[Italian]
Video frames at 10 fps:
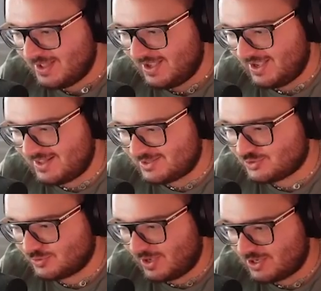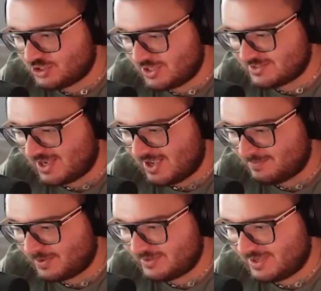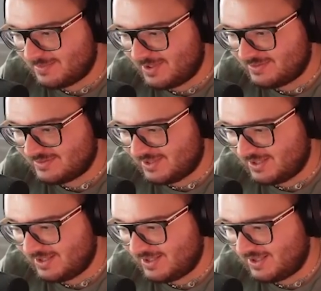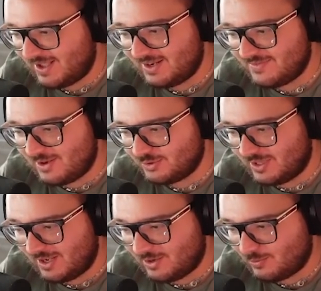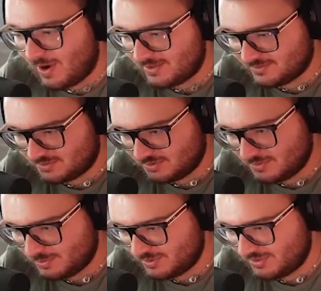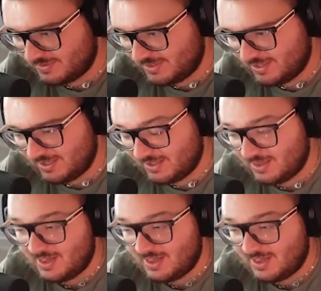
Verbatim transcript: e adesso è scesa praticamente a livello dell'H4, come potete vedere.